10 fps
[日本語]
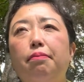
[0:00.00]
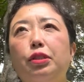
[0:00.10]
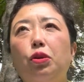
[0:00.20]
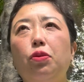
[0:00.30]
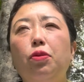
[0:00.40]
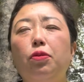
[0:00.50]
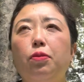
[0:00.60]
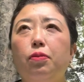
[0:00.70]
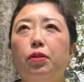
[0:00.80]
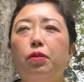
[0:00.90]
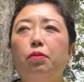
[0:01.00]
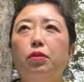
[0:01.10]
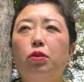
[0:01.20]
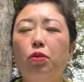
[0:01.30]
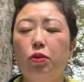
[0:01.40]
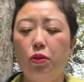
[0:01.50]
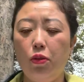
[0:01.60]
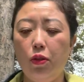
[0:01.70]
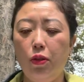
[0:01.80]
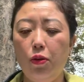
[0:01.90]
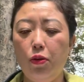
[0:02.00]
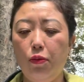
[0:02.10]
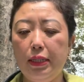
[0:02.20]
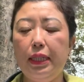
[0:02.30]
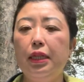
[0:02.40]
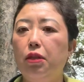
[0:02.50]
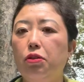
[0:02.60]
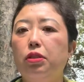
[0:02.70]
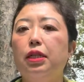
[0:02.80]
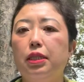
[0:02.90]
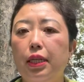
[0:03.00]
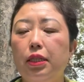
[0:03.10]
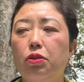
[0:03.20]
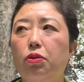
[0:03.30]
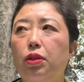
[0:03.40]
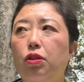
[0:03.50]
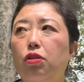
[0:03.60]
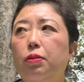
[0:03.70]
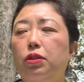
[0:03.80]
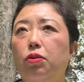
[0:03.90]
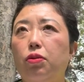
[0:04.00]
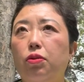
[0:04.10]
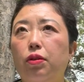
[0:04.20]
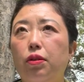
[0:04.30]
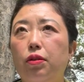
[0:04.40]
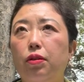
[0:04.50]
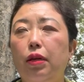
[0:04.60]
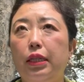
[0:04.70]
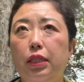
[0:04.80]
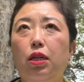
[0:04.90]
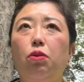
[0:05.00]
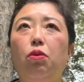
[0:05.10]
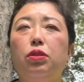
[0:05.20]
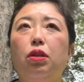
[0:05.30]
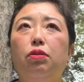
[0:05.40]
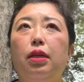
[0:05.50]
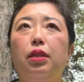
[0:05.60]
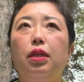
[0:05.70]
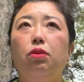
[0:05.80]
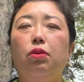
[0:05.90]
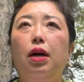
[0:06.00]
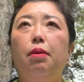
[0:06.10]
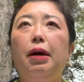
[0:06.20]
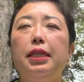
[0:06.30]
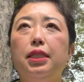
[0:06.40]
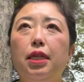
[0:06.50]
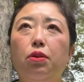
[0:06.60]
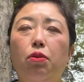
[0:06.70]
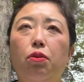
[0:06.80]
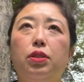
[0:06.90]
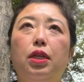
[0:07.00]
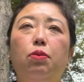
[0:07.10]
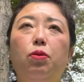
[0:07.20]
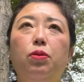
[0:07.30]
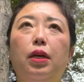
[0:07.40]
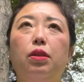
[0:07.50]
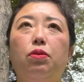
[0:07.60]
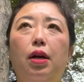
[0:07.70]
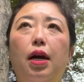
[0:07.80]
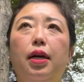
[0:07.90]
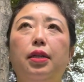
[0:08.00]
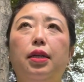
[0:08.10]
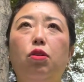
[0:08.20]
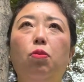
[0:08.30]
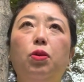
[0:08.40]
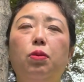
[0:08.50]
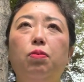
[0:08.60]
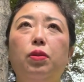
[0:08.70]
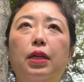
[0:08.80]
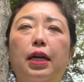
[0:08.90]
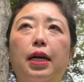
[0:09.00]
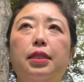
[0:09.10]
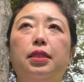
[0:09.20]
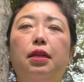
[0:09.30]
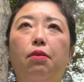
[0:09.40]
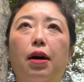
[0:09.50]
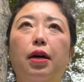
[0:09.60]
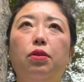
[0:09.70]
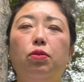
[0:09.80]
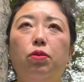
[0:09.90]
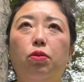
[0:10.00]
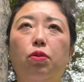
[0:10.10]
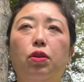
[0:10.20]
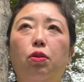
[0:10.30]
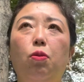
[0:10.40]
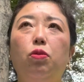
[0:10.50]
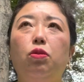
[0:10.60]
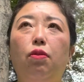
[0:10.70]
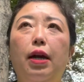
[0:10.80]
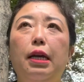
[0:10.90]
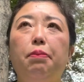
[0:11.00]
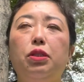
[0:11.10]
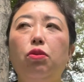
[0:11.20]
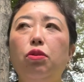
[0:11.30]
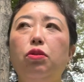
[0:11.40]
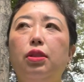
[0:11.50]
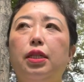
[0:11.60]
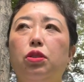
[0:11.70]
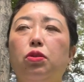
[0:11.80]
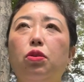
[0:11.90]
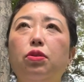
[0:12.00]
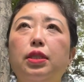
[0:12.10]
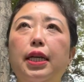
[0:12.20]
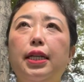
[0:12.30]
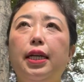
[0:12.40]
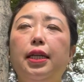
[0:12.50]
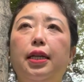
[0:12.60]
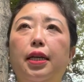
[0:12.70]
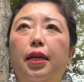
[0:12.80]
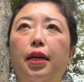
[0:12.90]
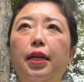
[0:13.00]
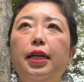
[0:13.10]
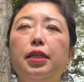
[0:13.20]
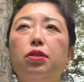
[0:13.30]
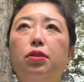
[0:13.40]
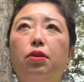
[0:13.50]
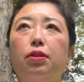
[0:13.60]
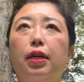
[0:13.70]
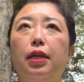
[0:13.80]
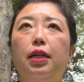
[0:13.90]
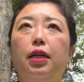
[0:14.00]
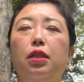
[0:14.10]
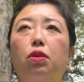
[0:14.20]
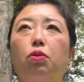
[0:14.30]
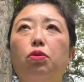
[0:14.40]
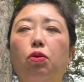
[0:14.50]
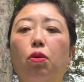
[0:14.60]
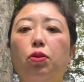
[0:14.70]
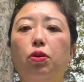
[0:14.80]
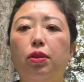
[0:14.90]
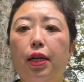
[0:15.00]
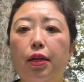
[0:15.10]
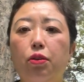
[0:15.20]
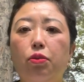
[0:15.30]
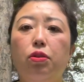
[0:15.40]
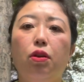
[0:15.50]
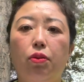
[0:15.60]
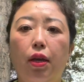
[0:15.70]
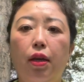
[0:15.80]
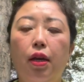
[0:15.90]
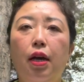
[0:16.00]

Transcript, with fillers: その、その、その、いろいろ患ってる人たちね、その、例えばその、8050だったりとか、まあ、8050問題とか、引きこもりに関しては、の、特に思うのは、やっぱその人たちの存在だけでいい、息吸ってるだけでいいっていうことを言ってあげることだよね。